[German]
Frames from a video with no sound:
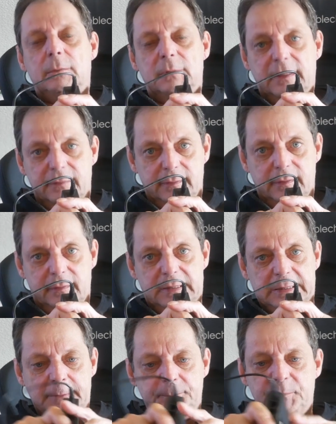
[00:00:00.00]
und das ist es
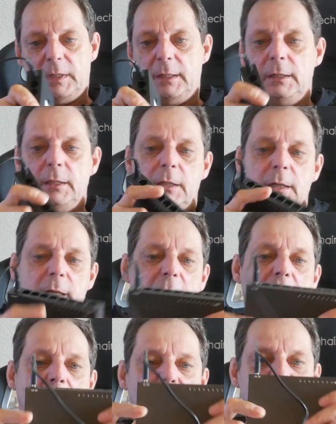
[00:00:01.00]
hier.
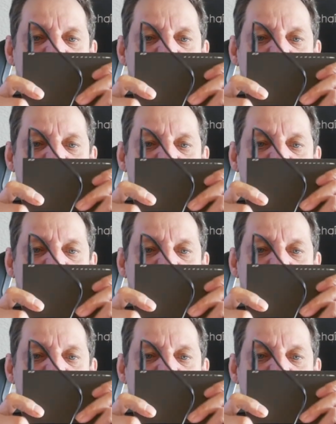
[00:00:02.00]
Aber das